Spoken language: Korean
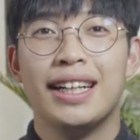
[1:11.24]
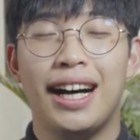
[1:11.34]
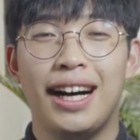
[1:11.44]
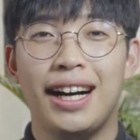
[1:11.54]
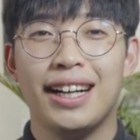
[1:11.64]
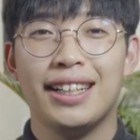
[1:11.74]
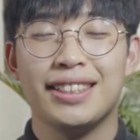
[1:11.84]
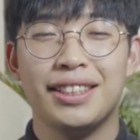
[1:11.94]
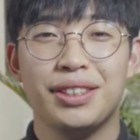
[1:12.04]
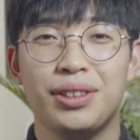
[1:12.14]
아,
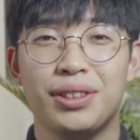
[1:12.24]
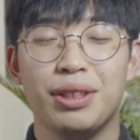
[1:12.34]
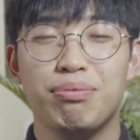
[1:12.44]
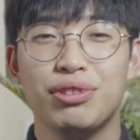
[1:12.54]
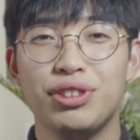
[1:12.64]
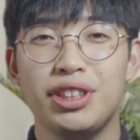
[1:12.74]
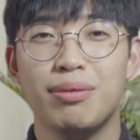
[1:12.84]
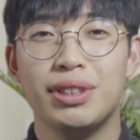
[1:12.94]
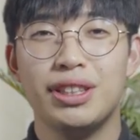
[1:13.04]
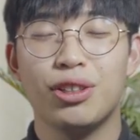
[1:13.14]
그래서 이
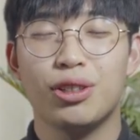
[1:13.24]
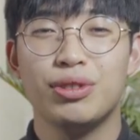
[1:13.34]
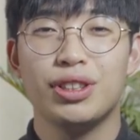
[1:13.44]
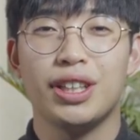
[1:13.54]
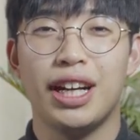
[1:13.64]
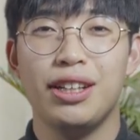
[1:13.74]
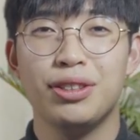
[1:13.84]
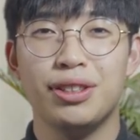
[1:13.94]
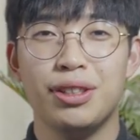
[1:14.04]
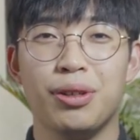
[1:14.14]
뿌듯함을 여러분들께
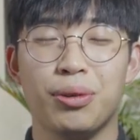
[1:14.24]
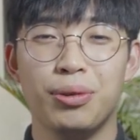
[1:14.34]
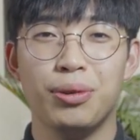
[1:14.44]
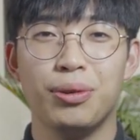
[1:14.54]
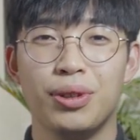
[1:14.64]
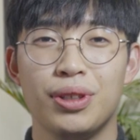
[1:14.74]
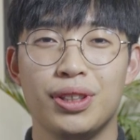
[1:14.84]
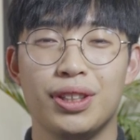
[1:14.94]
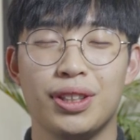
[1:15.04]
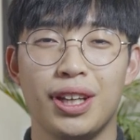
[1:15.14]

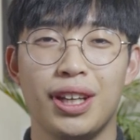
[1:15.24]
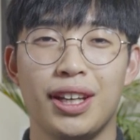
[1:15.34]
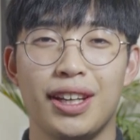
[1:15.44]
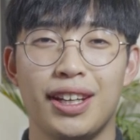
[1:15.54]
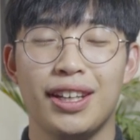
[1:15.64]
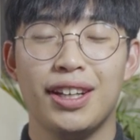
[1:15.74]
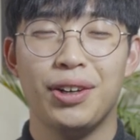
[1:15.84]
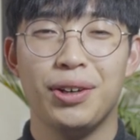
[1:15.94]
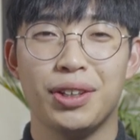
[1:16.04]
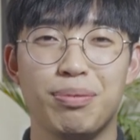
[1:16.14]
알려드리려고 이렇게
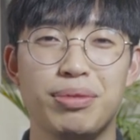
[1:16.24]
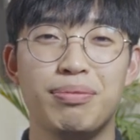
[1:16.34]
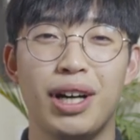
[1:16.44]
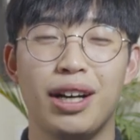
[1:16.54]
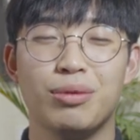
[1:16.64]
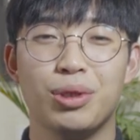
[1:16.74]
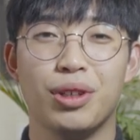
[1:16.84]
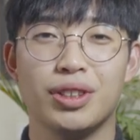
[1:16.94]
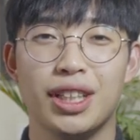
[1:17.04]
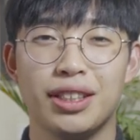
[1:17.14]
어, 기쁜 마음으로
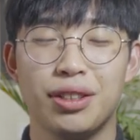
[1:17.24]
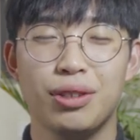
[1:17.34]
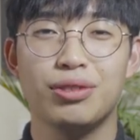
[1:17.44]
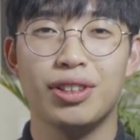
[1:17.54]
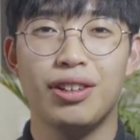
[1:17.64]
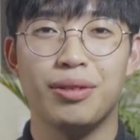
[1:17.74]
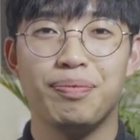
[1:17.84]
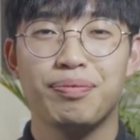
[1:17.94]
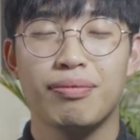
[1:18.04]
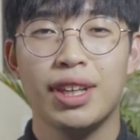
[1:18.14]
영상을 켰고요.
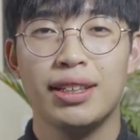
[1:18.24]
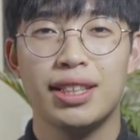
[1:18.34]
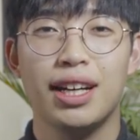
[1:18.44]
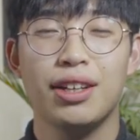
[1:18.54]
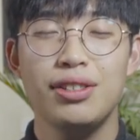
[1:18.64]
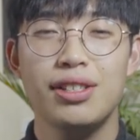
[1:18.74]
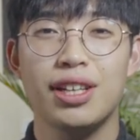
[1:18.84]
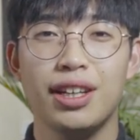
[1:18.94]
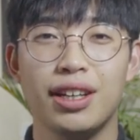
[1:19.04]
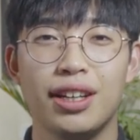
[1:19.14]
제가
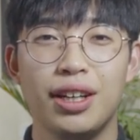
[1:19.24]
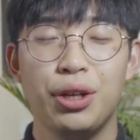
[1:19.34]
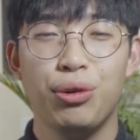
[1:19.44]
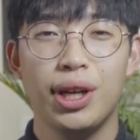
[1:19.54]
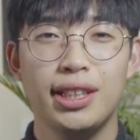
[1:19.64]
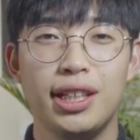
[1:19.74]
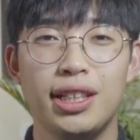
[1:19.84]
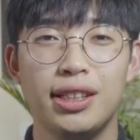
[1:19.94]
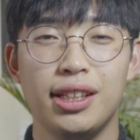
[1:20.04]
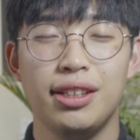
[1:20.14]
현재
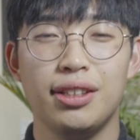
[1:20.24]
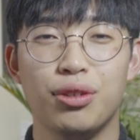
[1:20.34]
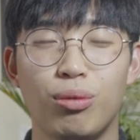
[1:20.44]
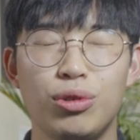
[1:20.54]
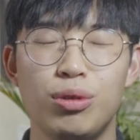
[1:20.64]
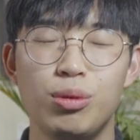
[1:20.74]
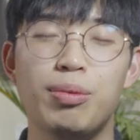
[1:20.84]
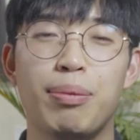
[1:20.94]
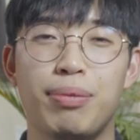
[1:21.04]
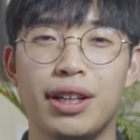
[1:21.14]
회사 일이 너무너무
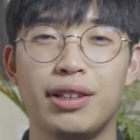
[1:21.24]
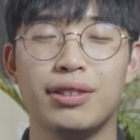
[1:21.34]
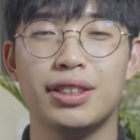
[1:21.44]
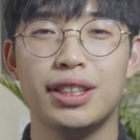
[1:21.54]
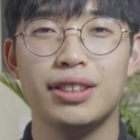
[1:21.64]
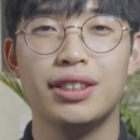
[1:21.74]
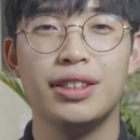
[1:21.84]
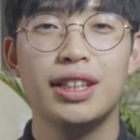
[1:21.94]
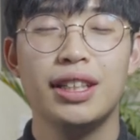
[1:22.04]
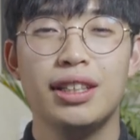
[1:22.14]
바빠요. 그래서